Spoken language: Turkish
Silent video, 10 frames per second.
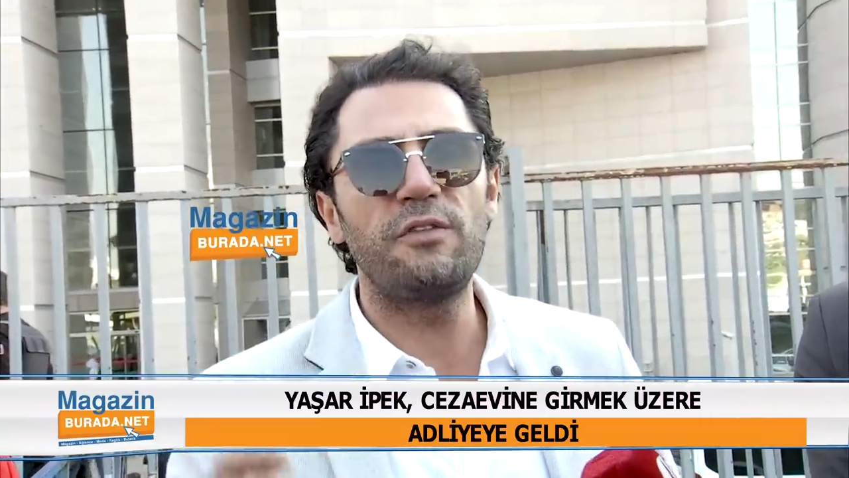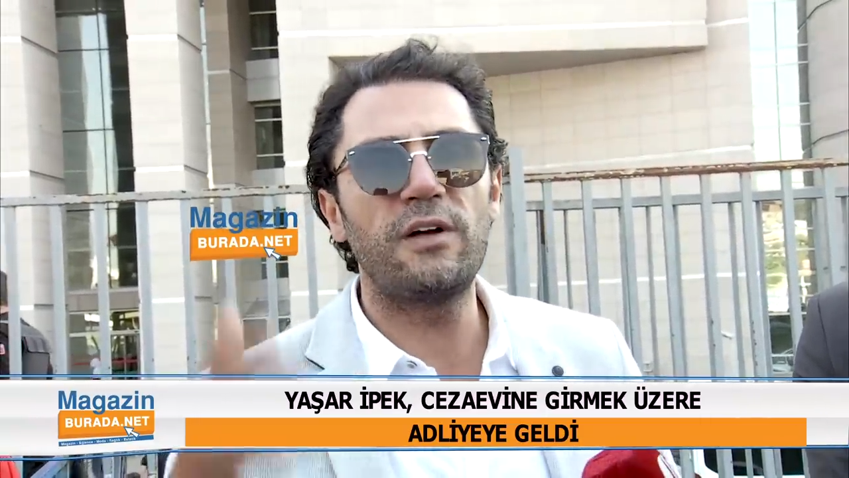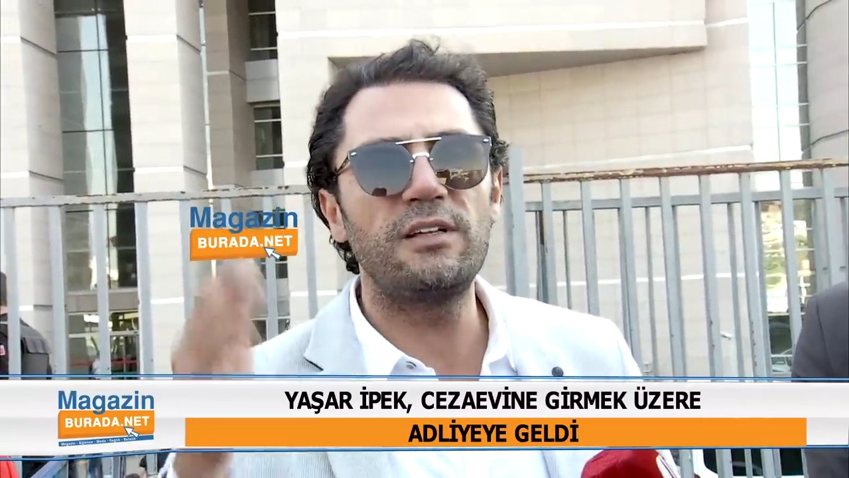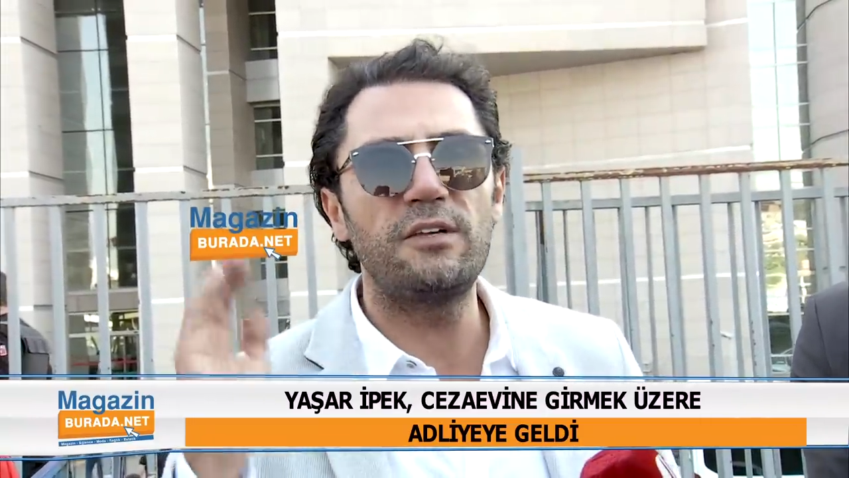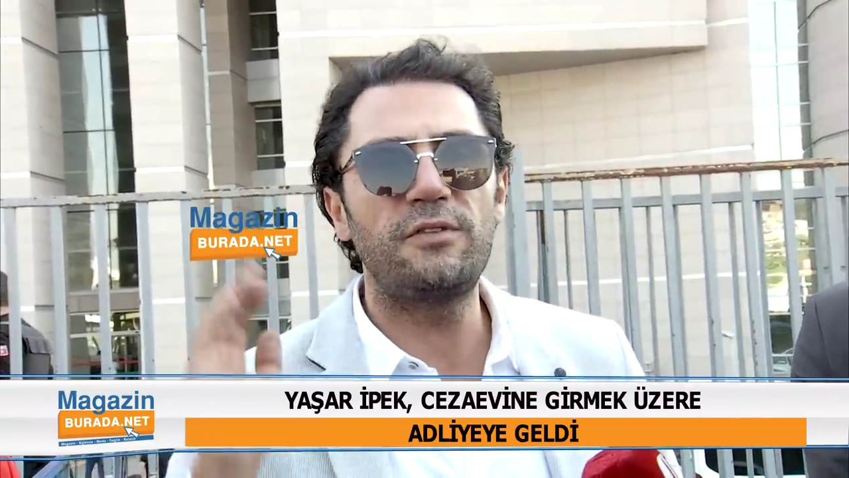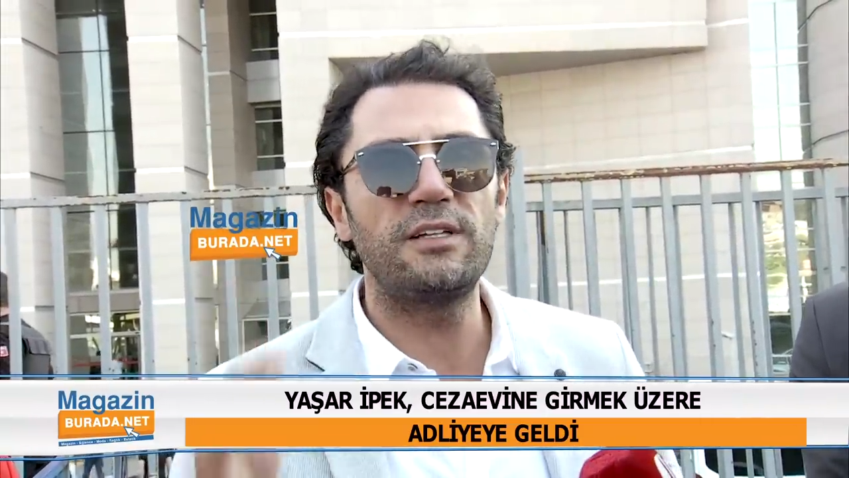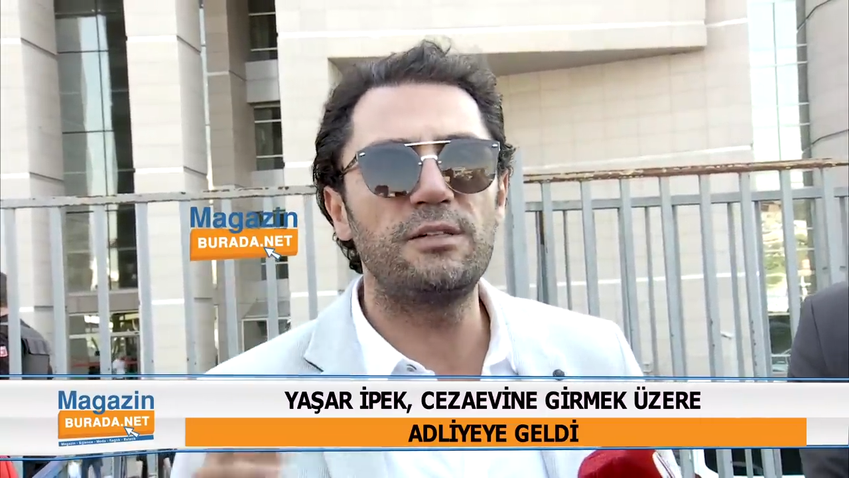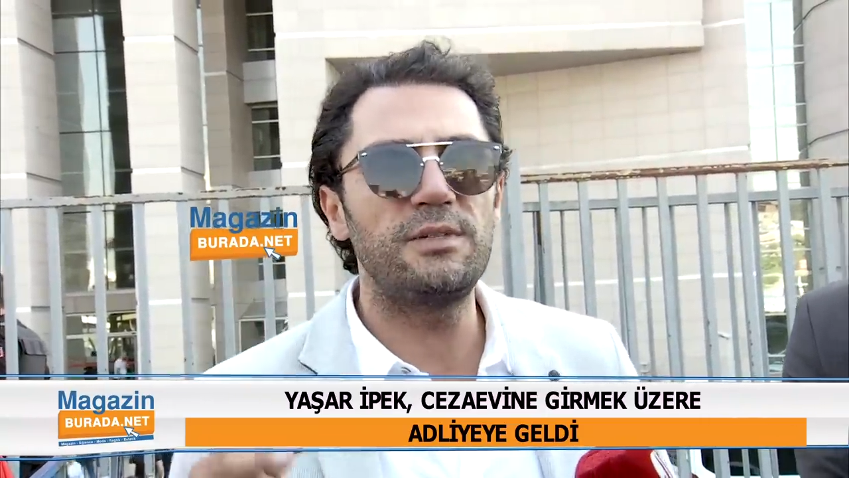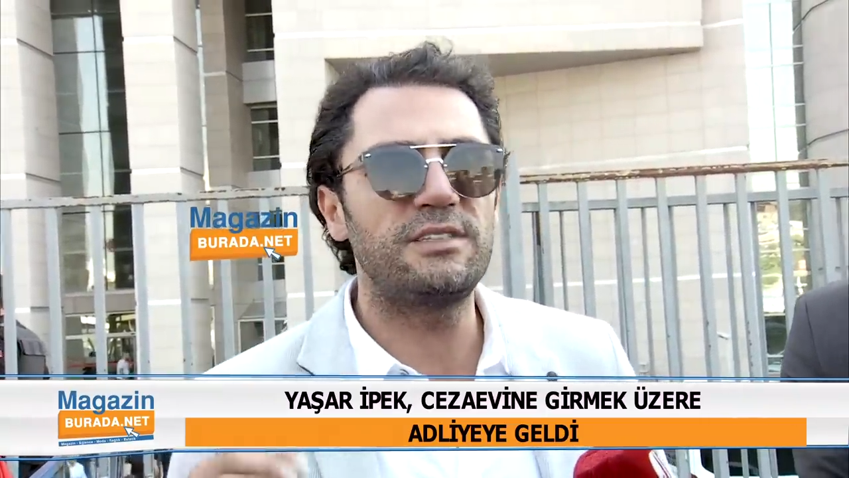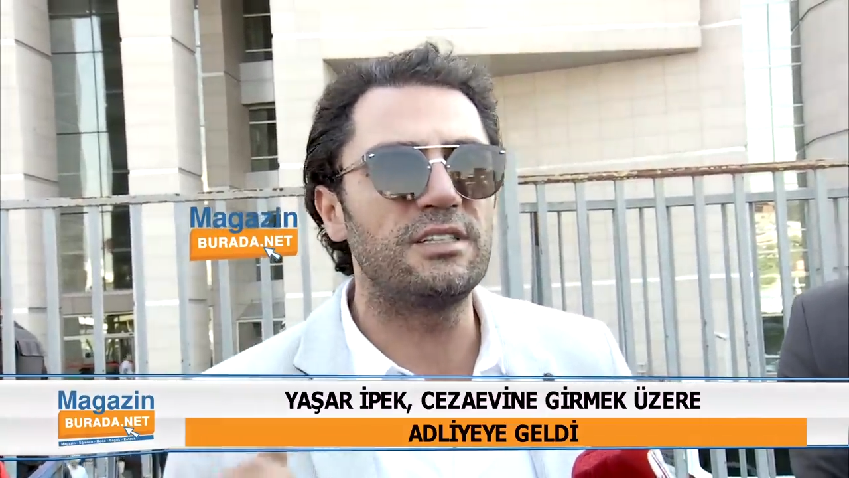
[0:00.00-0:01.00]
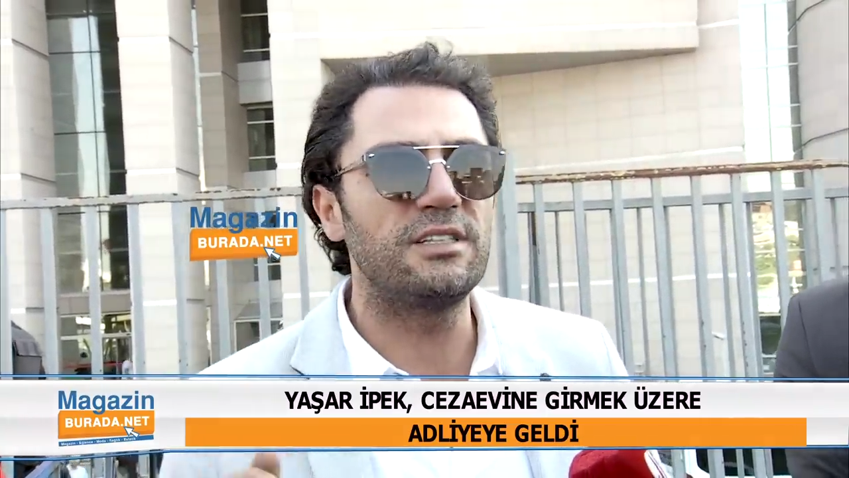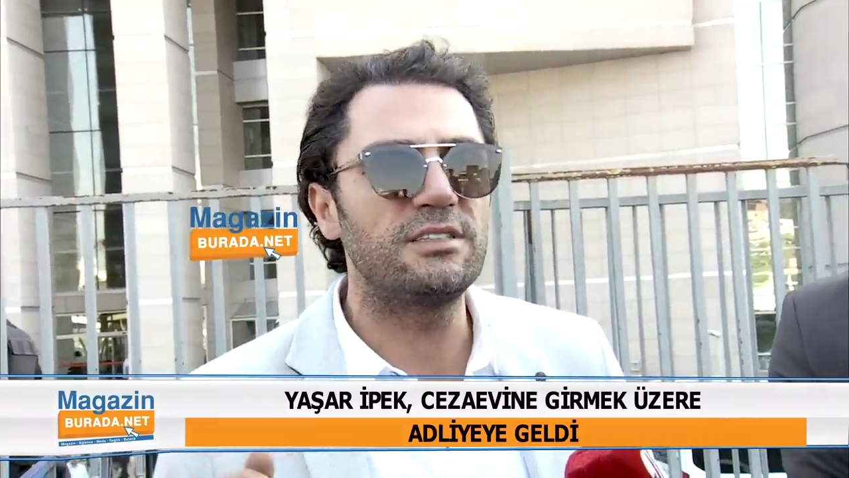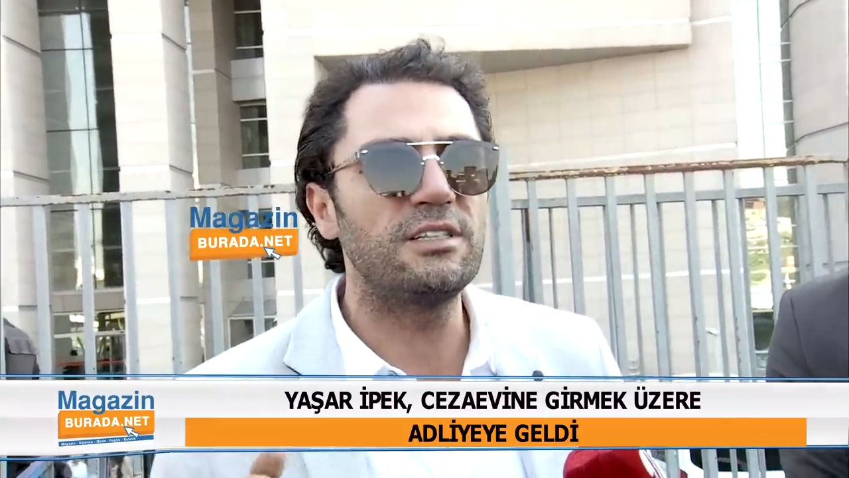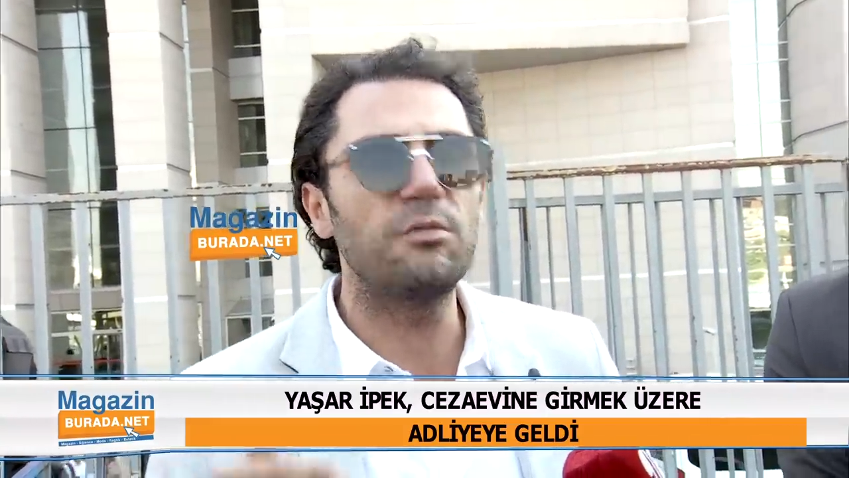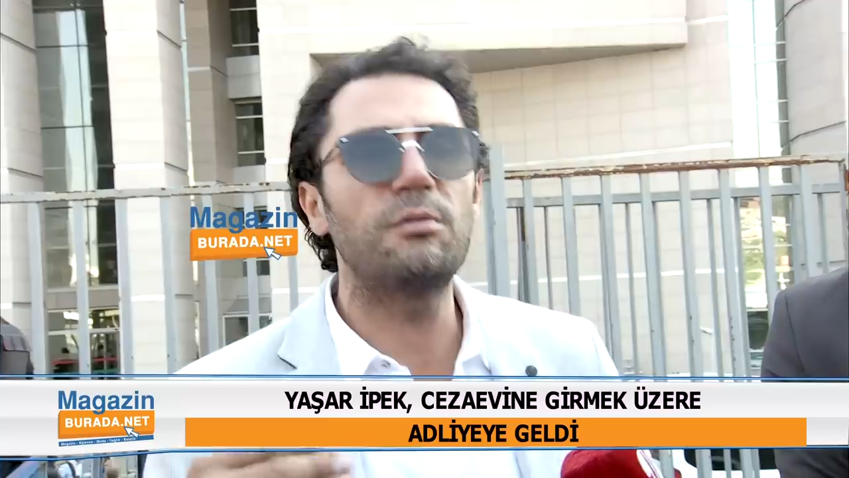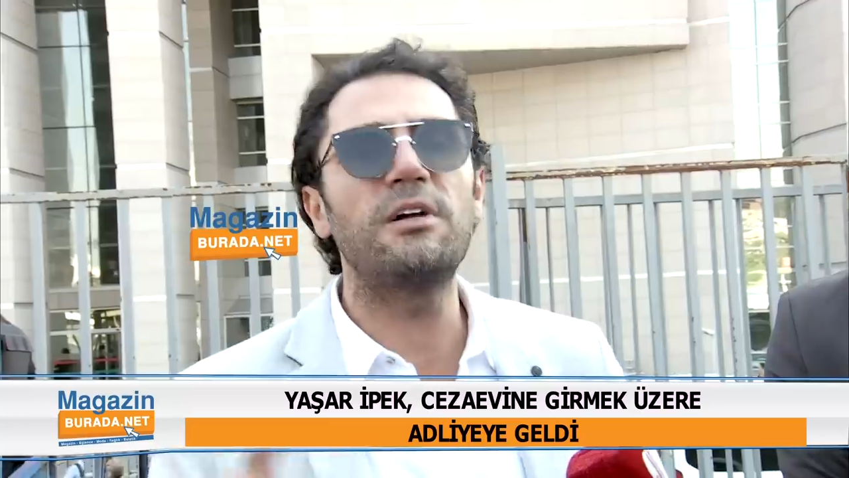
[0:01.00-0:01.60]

Efendi efendi bitsin gitsin ama